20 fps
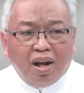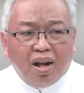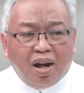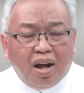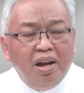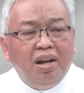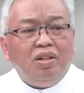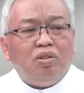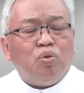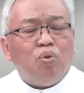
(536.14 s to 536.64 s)

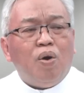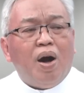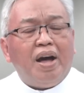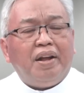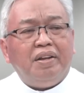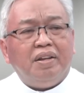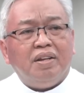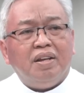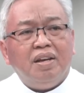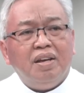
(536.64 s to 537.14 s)
kalituhan
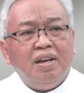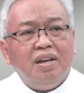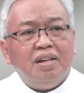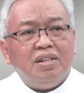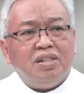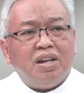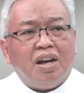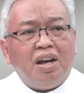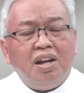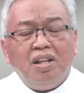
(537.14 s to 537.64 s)

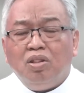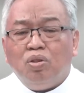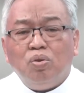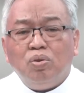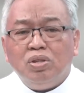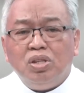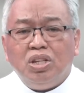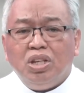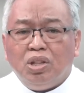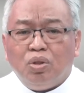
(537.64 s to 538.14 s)
sa
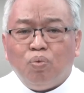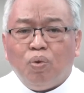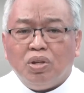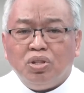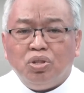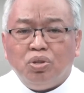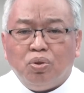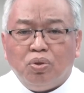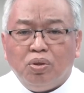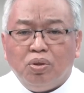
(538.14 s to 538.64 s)
ganitong
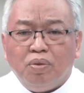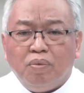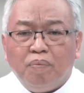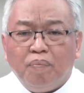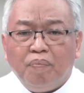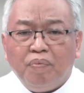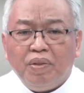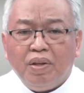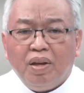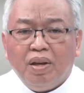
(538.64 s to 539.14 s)
sitwasyon.
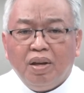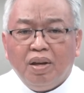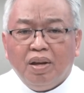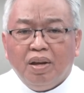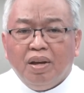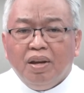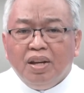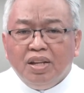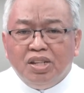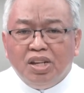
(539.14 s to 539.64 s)

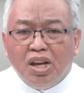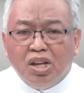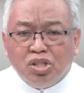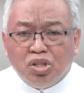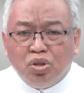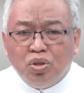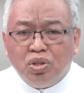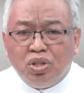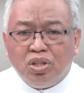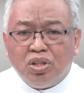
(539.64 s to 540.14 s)
Si
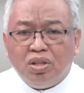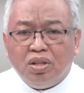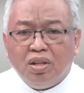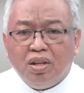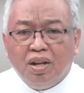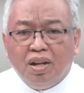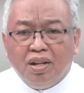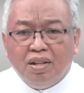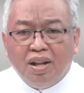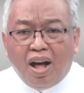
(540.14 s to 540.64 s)
Jesus
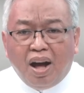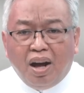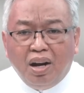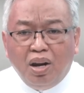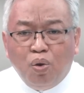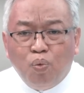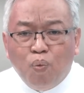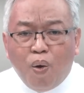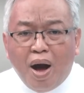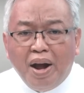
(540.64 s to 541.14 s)
ng
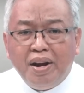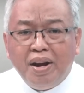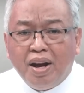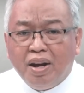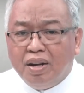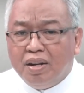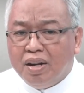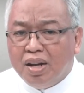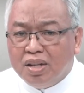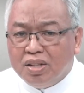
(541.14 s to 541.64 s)
liwanag
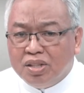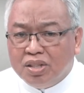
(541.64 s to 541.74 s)
ng